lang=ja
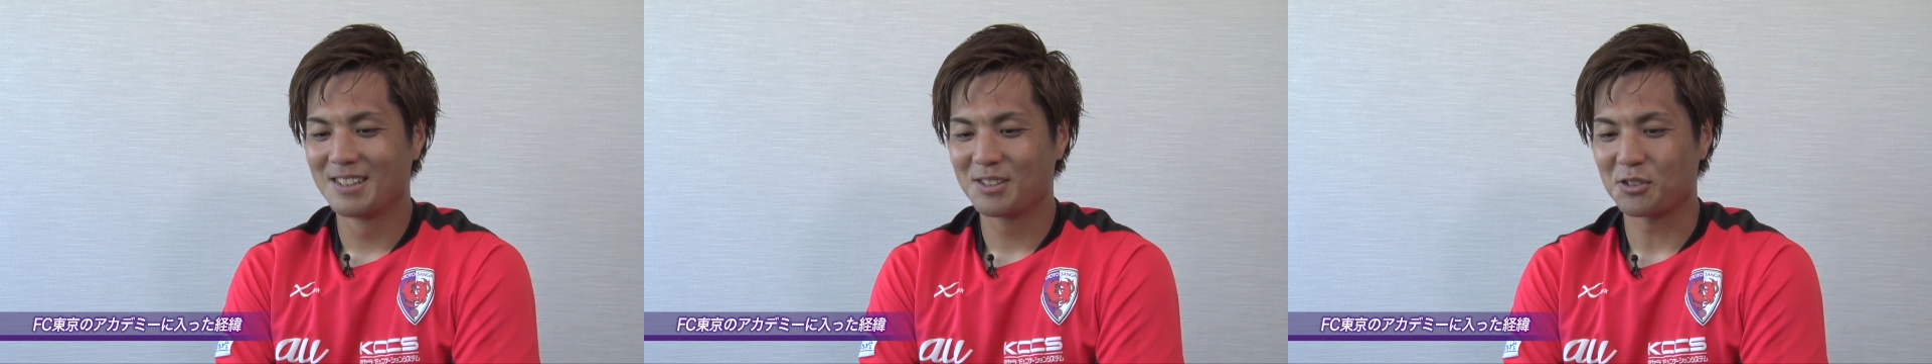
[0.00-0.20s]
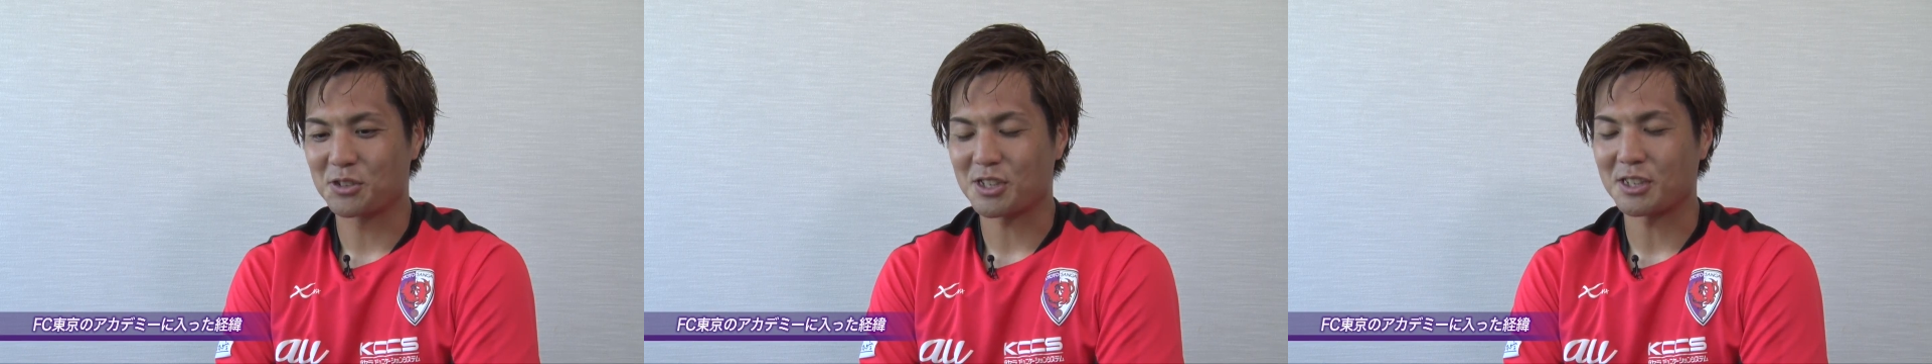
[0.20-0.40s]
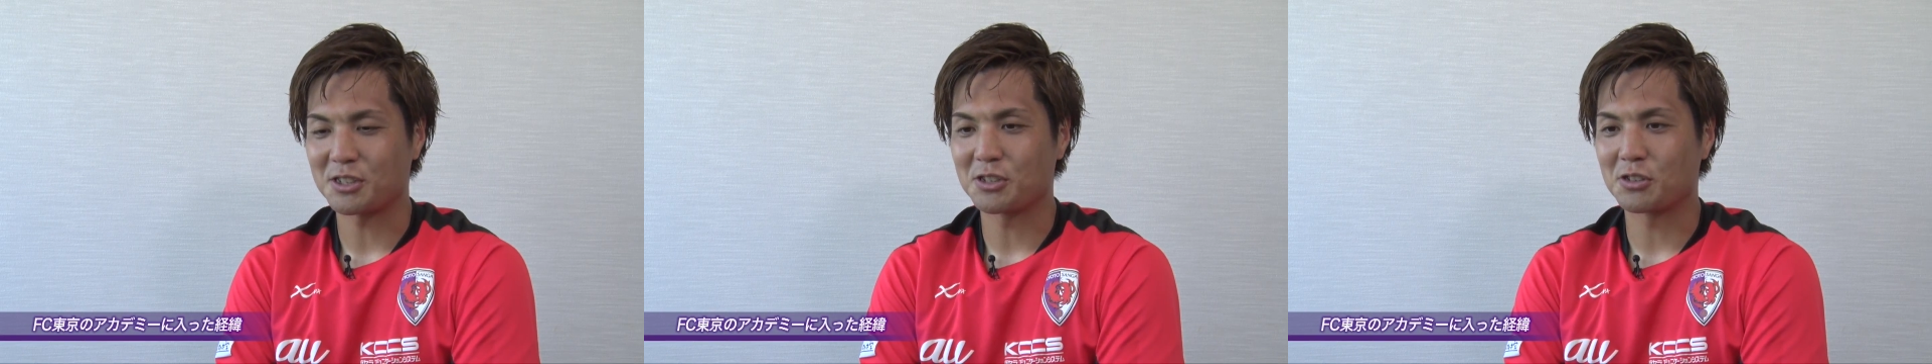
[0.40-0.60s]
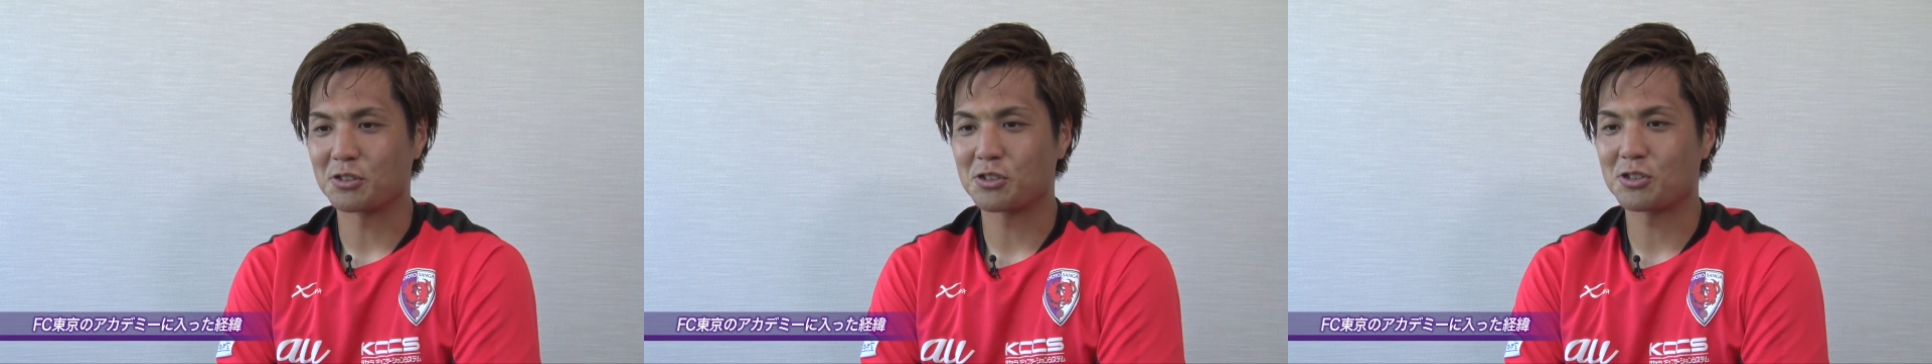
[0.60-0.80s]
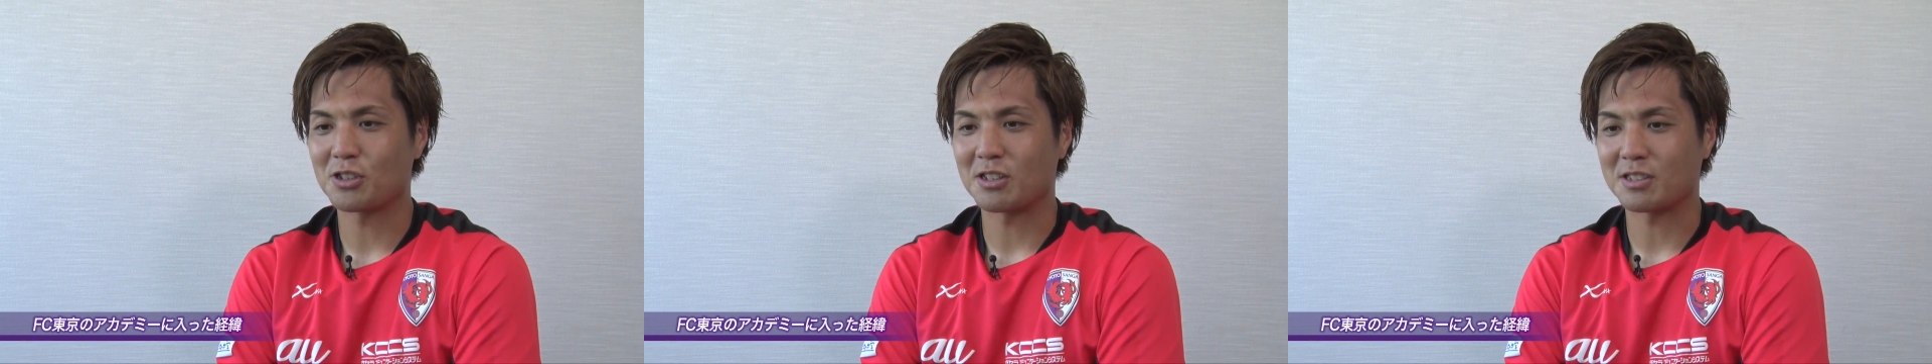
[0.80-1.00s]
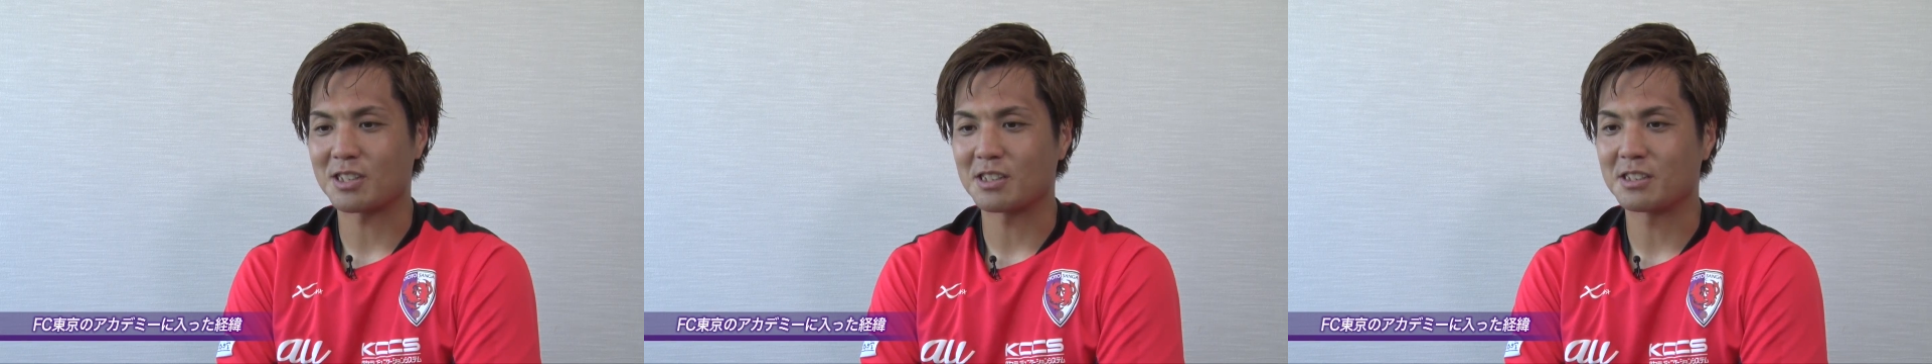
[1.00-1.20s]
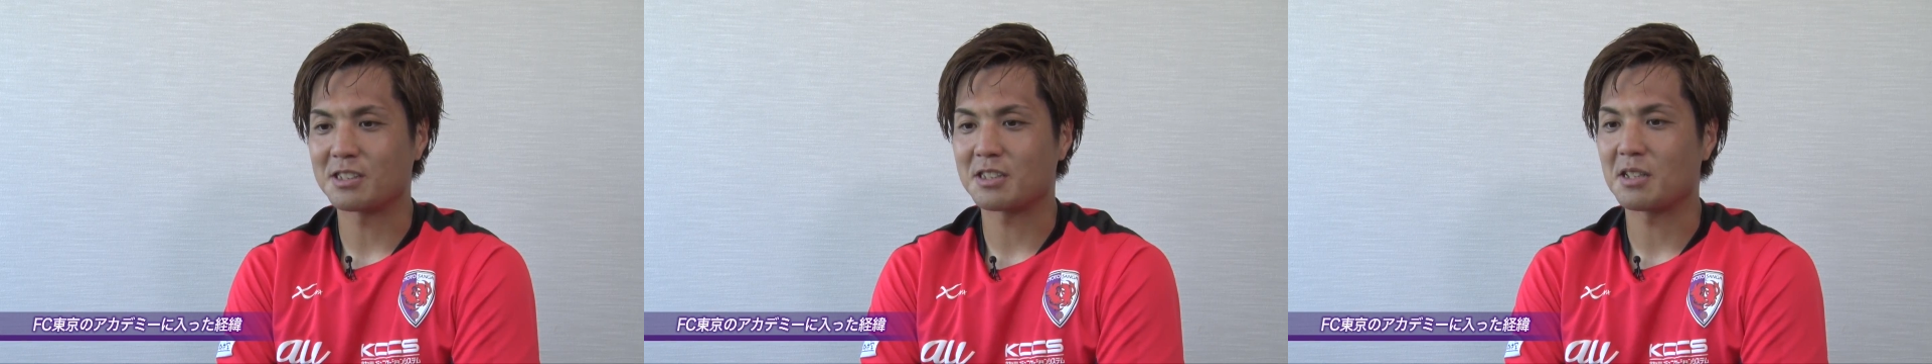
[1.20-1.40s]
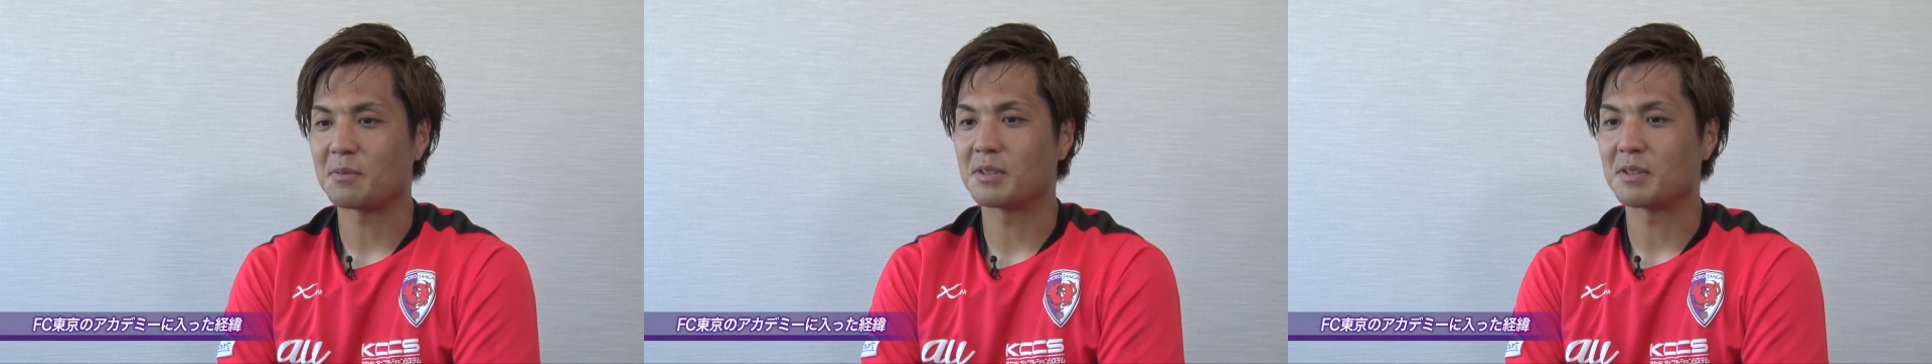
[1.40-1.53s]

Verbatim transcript: どっちかというと中学3年生